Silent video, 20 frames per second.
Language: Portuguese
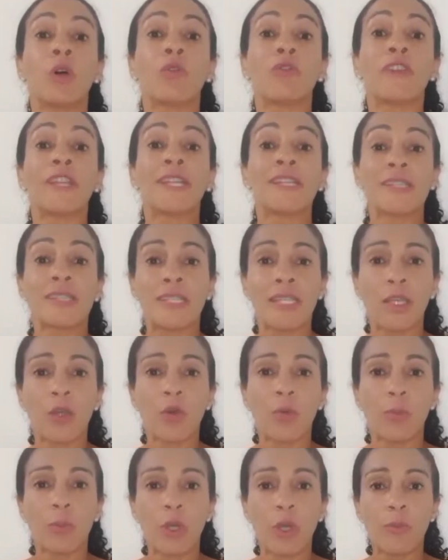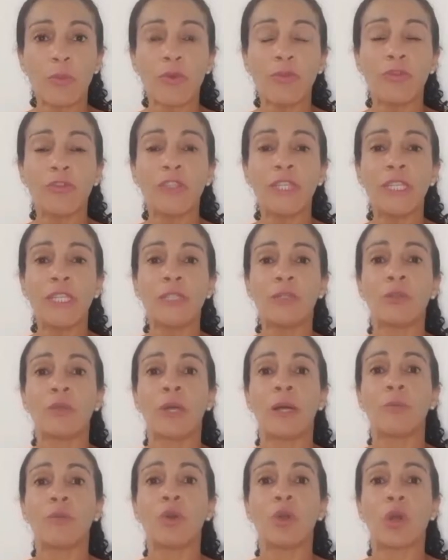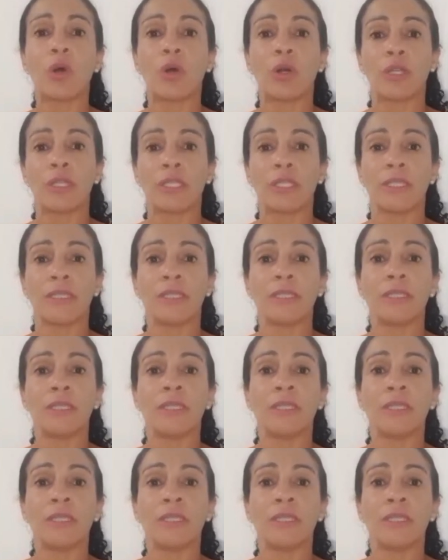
ofereceu o próprio filho a Moloque